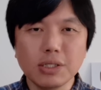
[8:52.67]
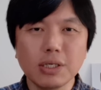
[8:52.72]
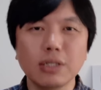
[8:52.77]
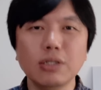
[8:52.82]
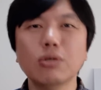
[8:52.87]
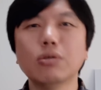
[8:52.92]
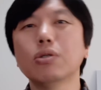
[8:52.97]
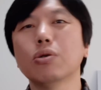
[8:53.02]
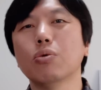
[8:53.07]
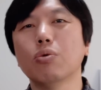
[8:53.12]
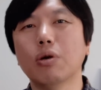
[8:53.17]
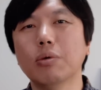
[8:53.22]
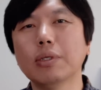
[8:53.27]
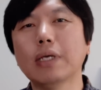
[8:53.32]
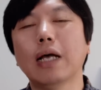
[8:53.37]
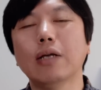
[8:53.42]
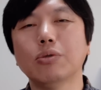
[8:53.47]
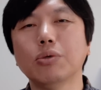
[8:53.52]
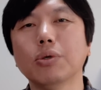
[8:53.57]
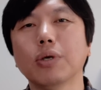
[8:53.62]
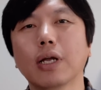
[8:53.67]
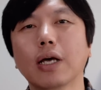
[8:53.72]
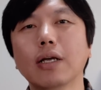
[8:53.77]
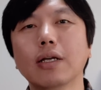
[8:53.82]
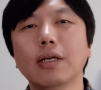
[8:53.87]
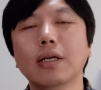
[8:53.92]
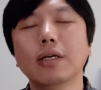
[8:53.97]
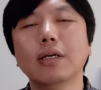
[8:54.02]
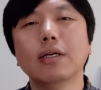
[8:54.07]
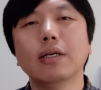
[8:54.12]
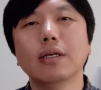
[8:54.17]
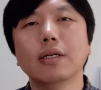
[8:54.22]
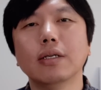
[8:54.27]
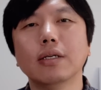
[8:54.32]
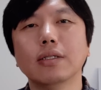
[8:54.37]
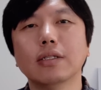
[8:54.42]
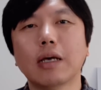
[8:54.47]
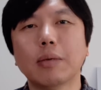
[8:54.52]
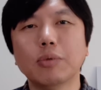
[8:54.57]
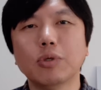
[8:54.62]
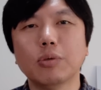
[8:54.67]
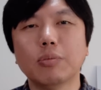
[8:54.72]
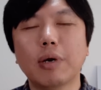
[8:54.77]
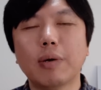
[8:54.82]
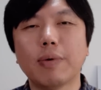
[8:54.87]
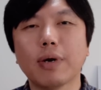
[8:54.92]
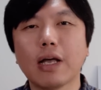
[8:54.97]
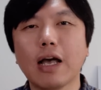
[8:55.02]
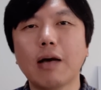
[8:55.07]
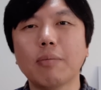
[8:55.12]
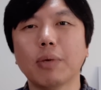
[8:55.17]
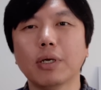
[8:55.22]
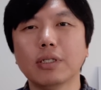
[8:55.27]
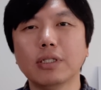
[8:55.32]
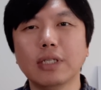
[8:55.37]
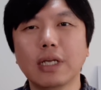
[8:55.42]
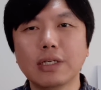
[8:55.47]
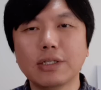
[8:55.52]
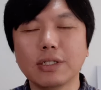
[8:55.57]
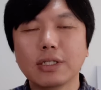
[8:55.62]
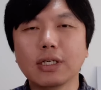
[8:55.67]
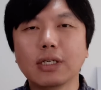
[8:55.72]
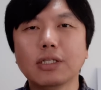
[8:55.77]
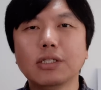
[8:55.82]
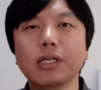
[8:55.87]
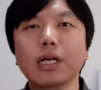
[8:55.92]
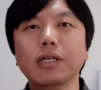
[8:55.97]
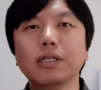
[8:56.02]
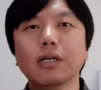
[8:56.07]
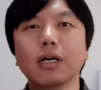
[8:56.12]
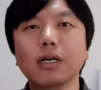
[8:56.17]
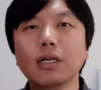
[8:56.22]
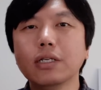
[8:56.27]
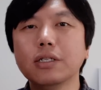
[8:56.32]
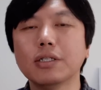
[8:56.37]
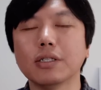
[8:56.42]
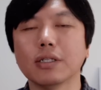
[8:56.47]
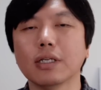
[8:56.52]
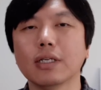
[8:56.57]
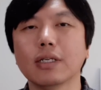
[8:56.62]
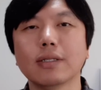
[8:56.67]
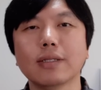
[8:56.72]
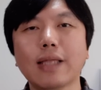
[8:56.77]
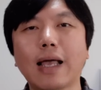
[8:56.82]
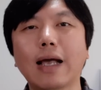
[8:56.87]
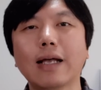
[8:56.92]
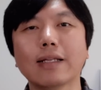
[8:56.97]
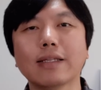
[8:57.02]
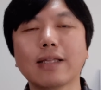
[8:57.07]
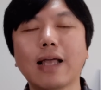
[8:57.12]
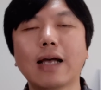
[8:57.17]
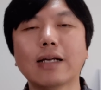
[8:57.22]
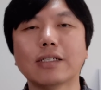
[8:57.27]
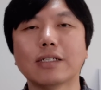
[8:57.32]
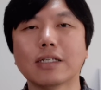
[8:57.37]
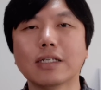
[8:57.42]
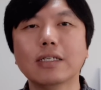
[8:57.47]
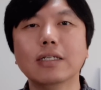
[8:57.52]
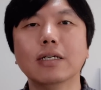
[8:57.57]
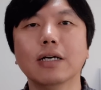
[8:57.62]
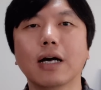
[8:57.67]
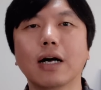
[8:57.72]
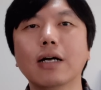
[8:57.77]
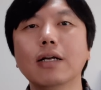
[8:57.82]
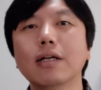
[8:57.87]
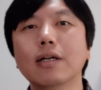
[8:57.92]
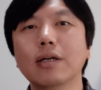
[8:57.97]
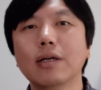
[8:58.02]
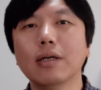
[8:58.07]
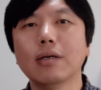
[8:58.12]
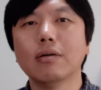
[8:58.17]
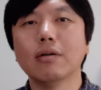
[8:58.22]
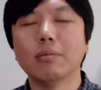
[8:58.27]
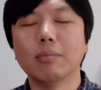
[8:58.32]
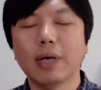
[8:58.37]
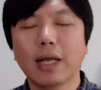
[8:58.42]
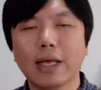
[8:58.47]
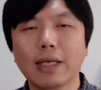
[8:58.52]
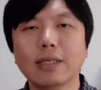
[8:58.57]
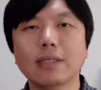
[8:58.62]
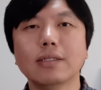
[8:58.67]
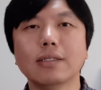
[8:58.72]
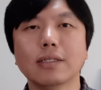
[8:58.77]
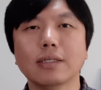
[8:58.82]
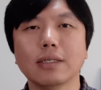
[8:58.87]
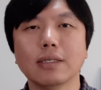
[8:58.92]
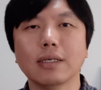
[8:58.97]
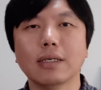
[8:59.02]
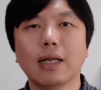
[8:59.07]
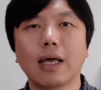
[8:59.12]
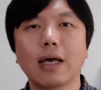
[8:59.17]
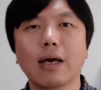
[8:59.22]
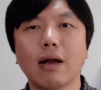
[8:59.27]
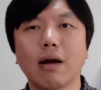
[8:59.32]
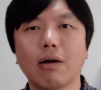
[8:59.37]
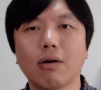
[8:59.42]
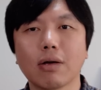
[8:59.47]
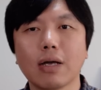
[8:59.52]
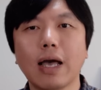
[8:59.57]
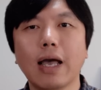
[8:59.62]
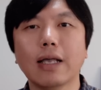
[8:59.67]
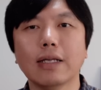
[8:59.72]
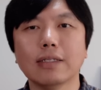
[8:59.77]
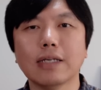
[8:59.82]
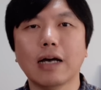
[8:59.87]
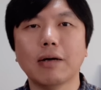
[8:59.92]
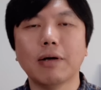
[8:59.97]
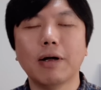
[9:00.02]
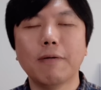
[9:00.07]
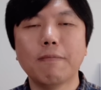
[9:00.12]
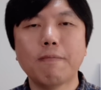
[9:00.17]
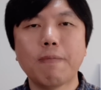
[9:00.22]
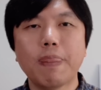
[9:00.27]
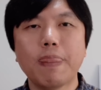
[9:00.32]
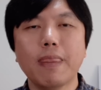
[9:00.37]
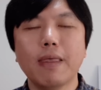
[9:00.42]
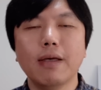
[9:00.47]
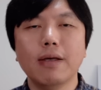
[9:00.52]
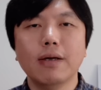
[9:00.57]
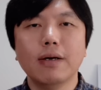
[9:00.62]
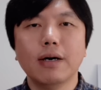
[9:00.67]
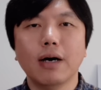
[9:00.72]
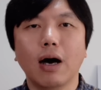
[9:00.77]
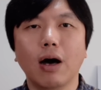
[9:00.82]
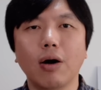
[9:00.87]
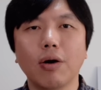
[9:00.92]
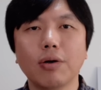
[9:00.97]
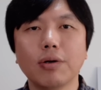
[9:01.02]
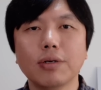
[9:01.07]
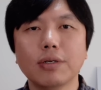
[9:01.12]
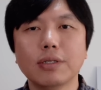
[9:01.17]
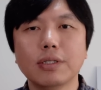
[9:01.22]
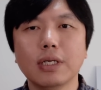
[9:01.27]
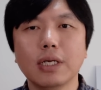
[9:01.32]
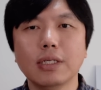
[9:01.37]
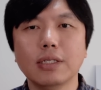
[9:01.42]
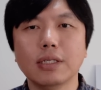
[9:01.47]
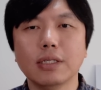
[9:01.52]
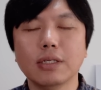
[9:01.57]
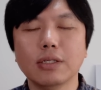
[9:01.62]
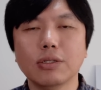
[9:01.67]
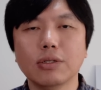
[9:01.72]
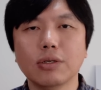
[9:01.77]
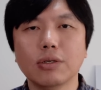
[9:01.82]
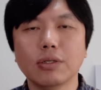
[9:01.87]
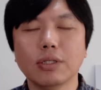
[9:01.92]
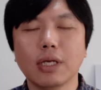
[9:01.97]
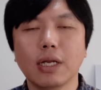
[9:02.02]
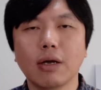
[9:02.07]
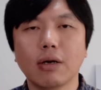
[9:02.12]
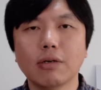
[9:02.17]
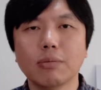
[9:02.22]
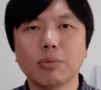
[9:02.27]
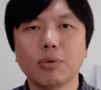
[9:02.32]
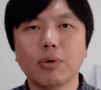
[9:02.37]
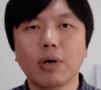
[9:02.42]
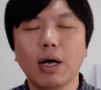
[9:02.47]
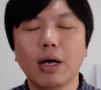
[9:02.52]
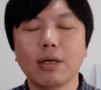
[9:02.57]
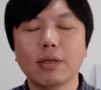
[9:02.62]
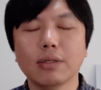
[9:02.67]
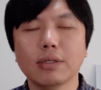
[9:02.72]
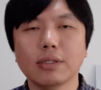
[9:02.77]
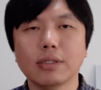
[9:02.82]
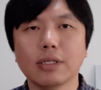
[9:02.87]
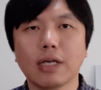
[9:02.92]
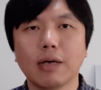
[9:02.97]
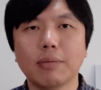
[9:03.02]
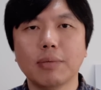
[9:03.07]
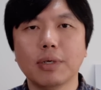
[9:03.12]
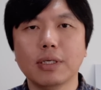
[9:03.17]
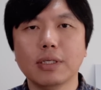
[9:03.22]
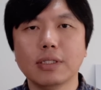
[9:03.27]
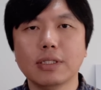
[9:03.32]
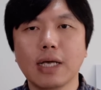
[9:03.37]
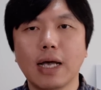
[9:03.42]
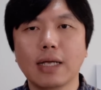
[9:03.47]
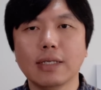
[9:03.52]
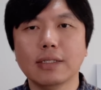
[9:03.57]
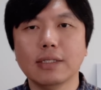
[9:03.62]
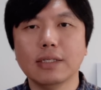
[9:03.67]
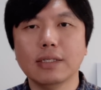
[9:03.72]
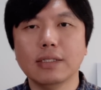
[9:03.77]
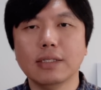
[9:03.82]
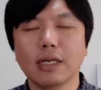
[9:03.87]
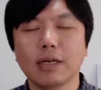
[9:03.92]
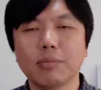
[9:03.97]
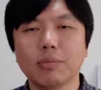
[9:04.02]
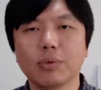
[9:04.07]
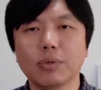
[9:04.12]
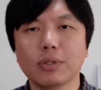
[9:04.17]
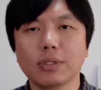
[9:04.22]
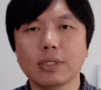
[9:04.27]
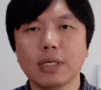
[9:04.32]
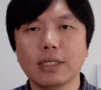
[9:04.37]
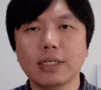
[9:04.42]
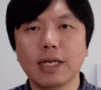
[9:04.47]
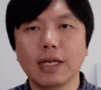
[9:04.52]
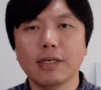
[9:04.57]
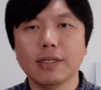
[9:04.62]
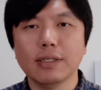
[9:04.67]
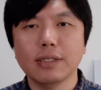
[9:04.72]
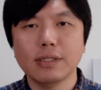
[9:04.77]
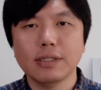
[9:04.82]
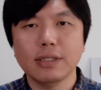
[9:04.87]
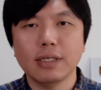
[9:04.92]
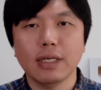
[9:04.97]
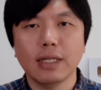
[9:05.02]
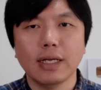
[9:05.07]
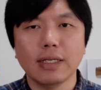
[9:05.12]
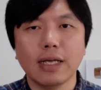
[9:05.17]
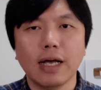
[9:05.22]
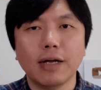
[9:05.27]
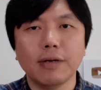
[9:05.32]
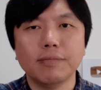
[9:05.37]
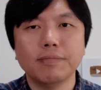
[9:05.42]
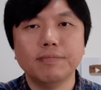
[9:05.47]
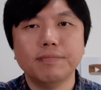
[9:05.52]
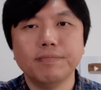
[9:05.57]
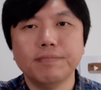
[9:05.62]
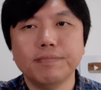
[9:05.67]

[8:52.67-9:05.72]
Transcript: 真就是活不下去了。咱们就慢慢看吧。现在是一个见证历史的一个大大时刻呀，我们来一起来好好看一下吧。好，这一集呢就先聊这么多啊，咱们下期节目再见，谢谢大家。